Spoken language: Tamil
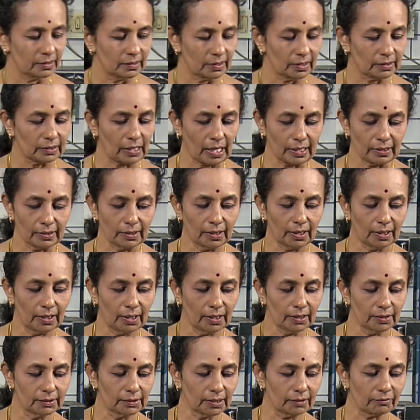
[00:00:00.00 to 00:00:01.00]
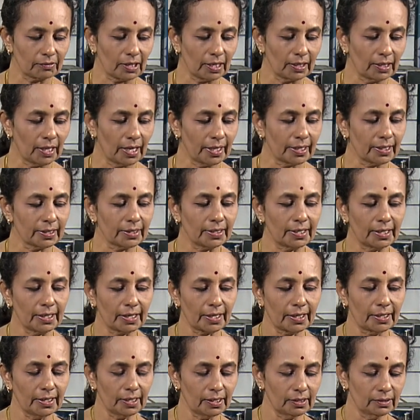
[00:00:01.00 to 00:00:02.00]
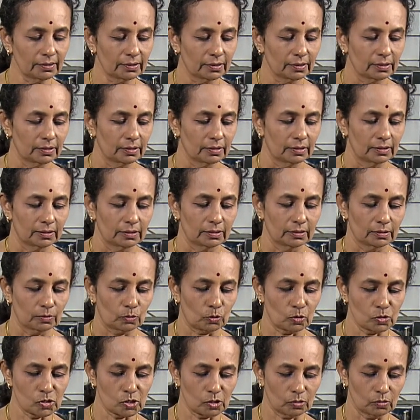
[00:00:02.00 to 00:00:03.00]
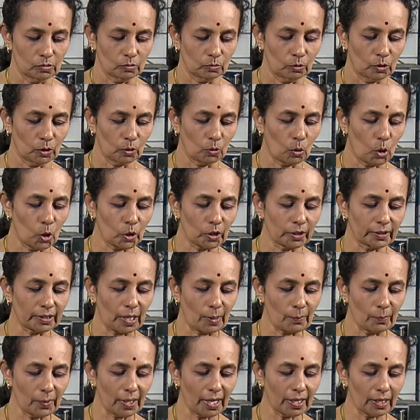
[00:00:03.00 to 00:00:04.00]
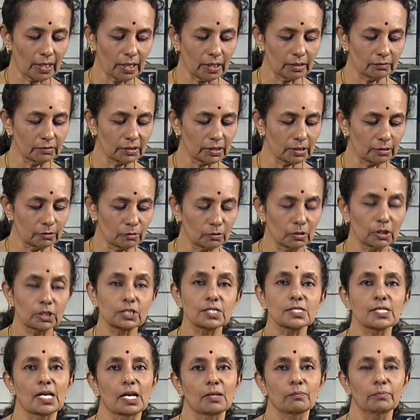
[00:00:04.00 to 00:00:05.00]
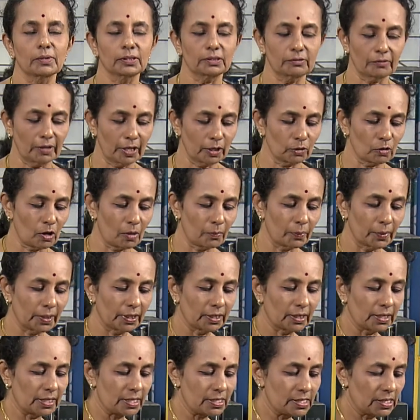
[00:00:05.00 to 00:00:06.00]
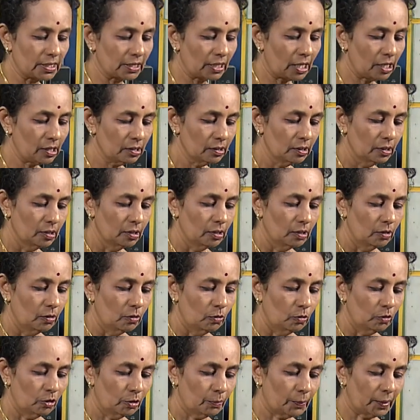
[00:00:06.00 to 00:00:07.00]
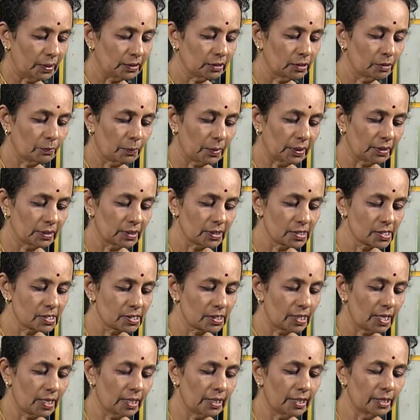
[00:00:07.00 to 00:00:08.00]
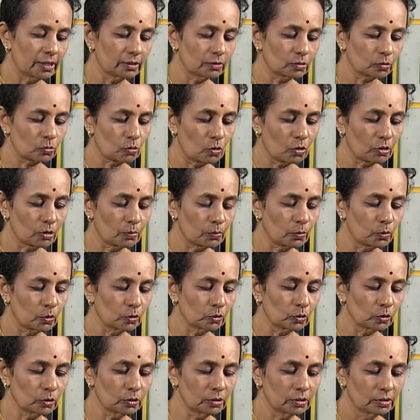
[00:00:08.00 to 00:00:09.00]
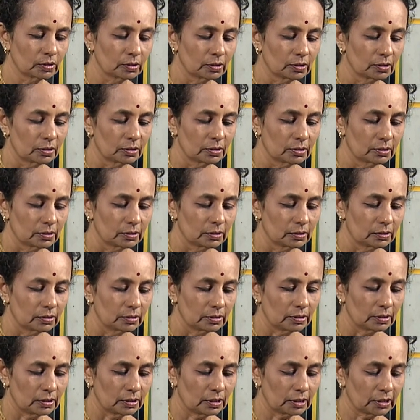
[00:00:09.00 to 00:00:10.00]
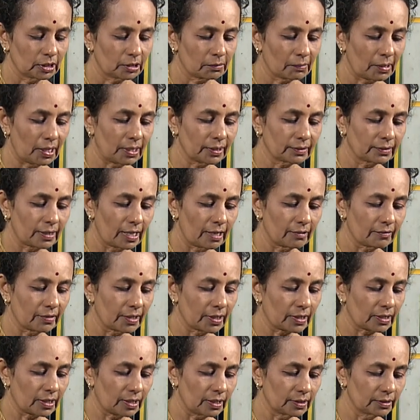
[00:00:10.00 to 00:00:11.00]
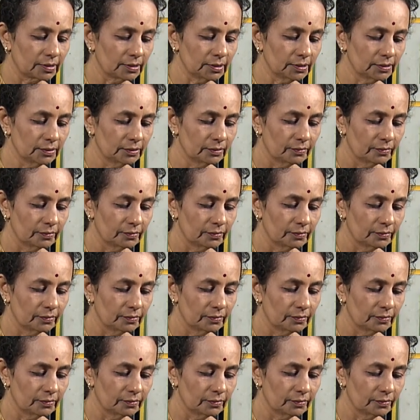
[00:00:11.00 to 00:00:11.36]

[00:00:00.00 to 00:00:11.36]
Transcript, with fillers: இந்த தண்ணியில் இந்த வல்லார கீரையை கொஞ்சம் ஒரு ஒரு டம்ளர் அளவுக்கு உங்களுக்கு சர்பத் வேணும் அப்படின்னு நினச்சிங்கன்னா ஒரு பத்து பதினஞ்சு இலை எடுத்துக்கோங்க போதும் அதுக்கு மேலே தேவை இருக்காது